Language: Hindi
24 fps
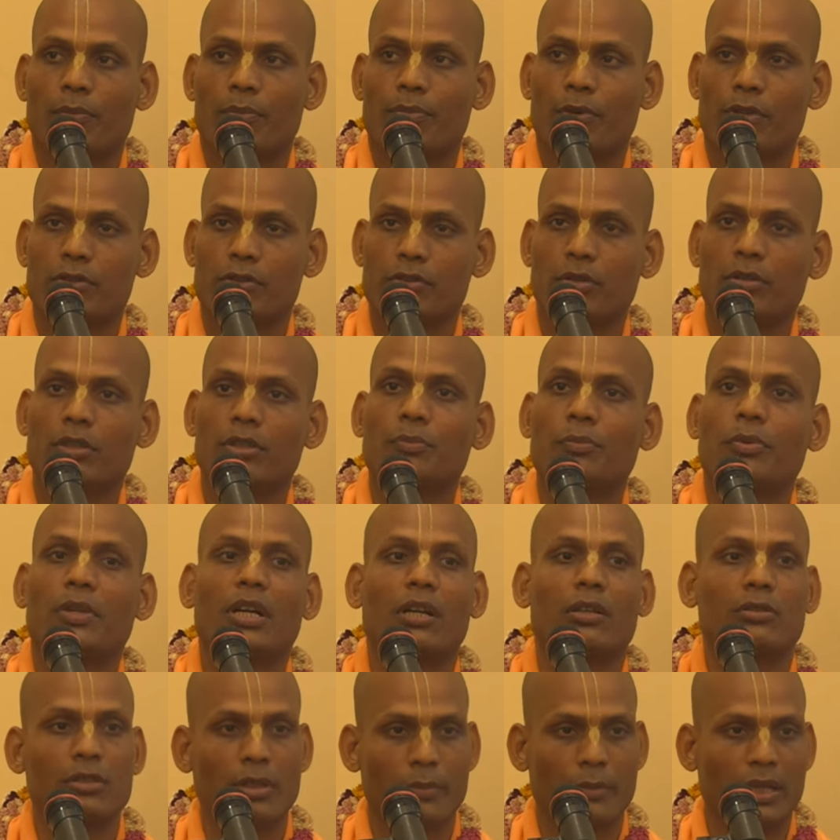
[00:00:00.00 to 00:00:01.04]
प्रज्वलन
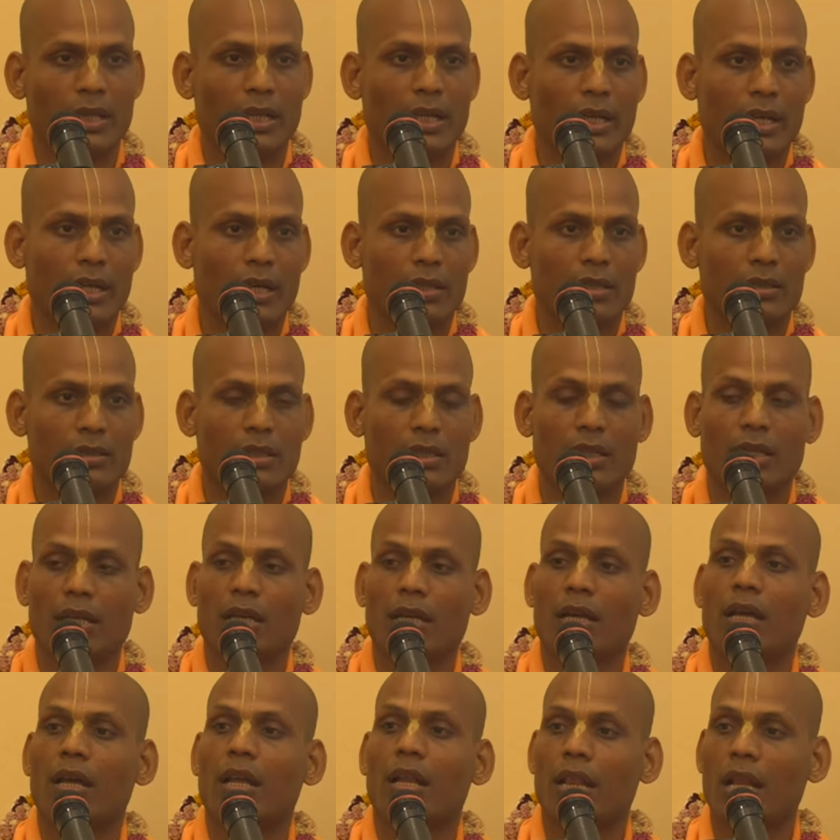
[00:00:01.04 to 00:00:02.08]
पदार्थ मिलाया गया था जो
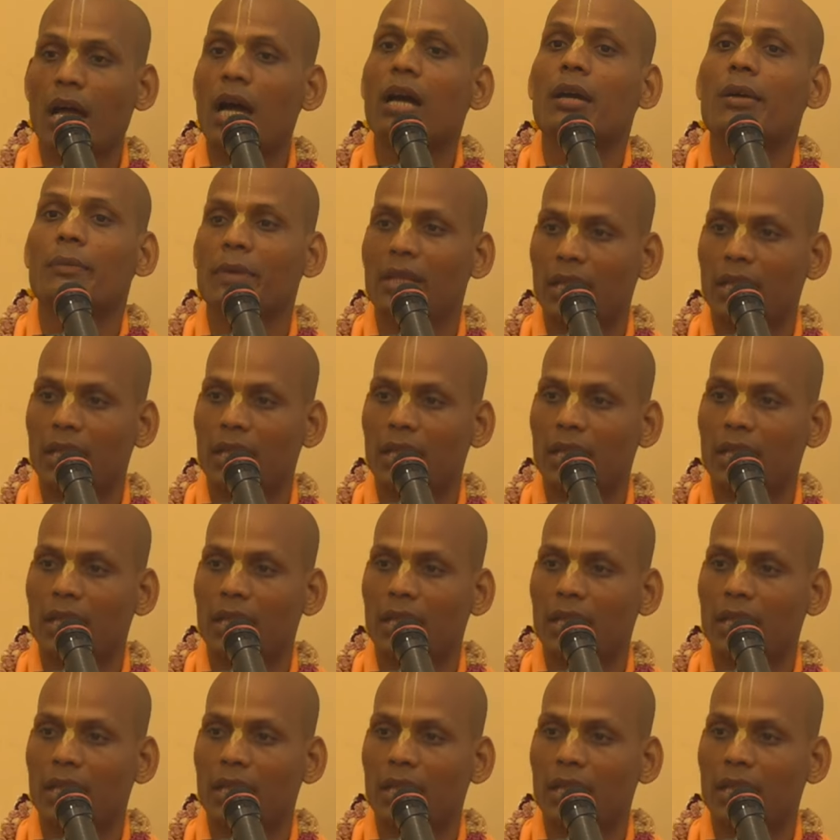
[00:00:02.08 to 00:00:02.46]
लाख